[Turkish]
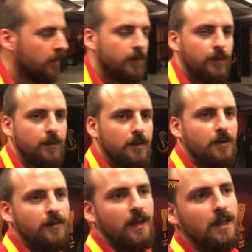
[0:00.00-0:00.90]
Burhan abi?
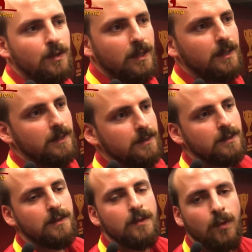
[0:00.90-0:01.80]
Falcao
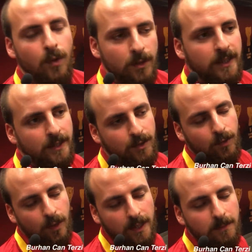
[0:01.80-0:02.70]
golden öte
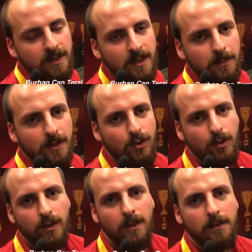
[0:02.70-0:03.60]
gol atması tabii ki
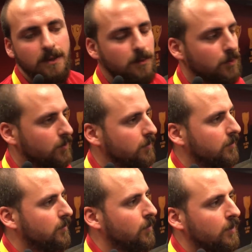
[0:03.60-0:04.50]
çok önemliydi bugün.
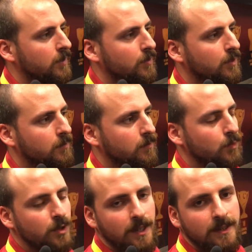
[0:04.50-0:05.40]
Golden öte
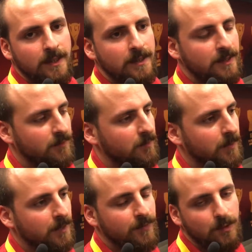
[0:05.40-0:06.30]
mücadelesi ve
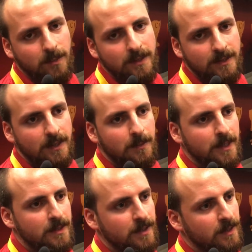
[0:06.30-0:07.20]
performansıyla
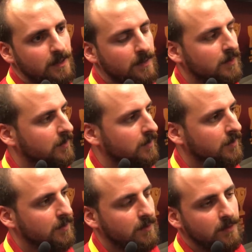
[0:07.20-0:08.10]
bence e,
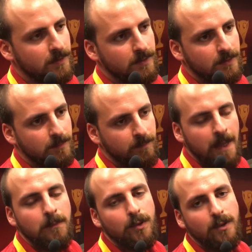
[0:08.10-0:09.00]

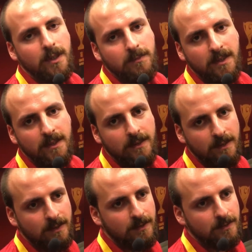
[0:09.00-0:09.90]
ben buradayım
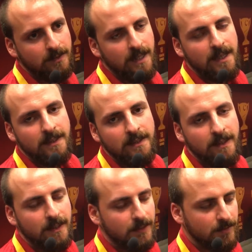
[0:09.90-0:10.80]
dedirtti.
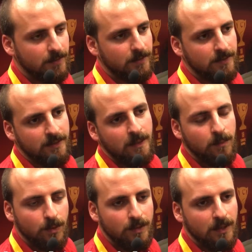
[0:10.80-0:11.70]
Geldiğinde
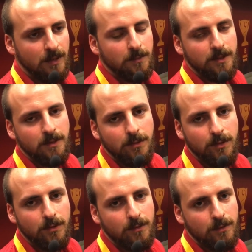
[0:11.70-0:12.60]
İstanbul'u sallamıştı.
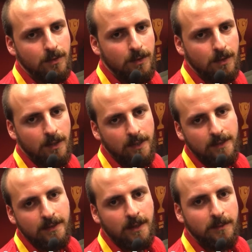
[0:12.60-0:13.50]
Bugün
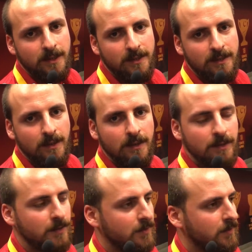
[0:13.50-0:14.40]
Ali Sami yeni
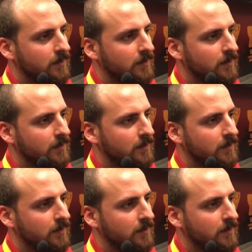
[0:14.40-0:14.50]
salladı